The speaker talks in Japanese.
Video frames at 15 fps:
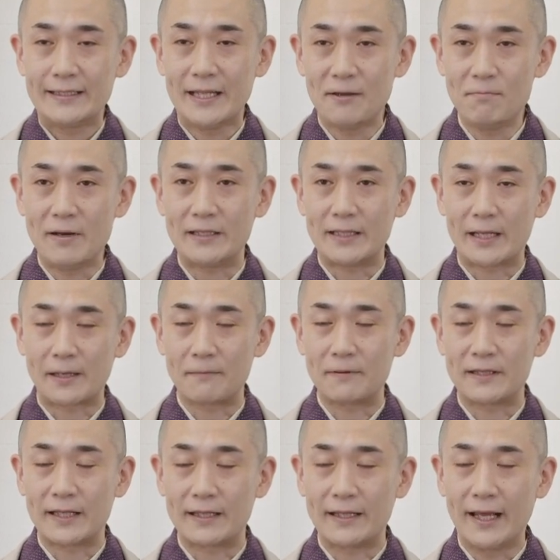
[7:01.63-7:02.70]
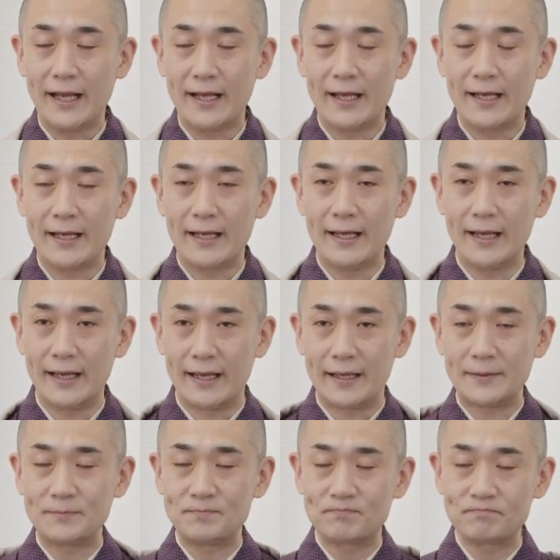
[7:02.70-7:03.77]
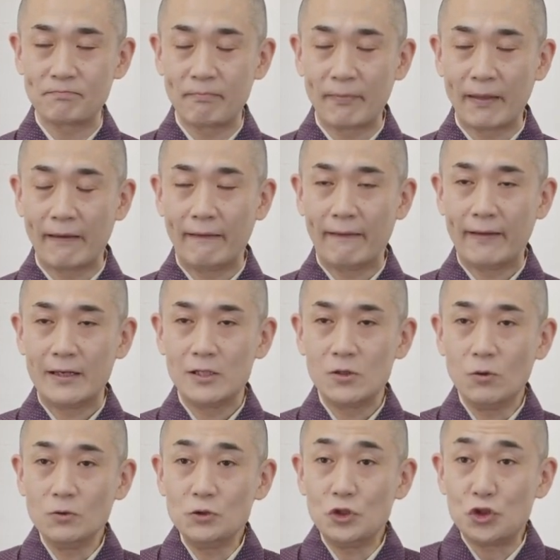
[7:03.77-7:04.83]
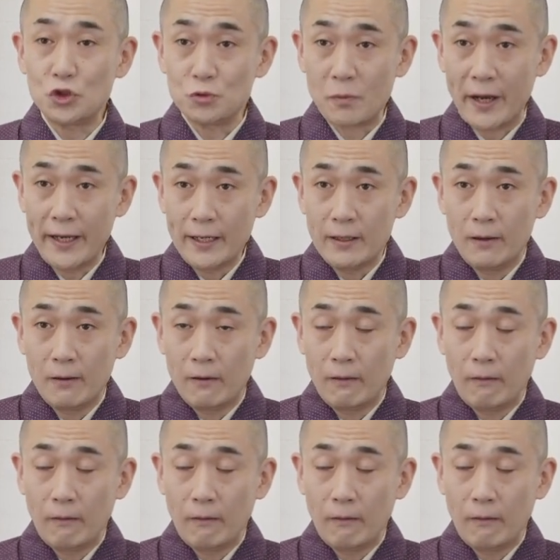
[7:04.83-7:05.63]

何枚並べたんだ？40枚？